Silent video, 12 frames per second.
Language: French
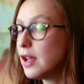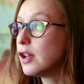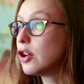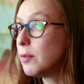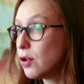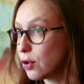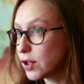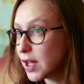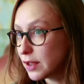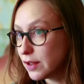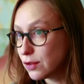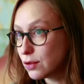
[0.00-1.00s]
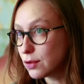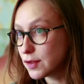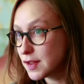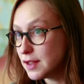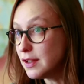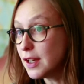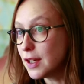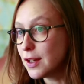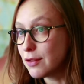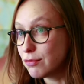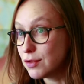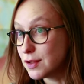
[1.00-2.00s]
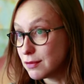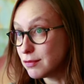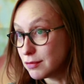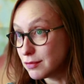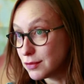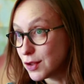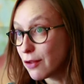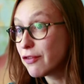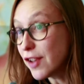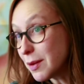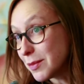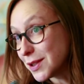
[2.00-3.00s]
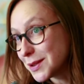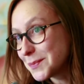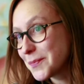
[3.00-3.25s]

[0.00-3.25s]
Et comment le regard des autres aussi vous, vous, enferme.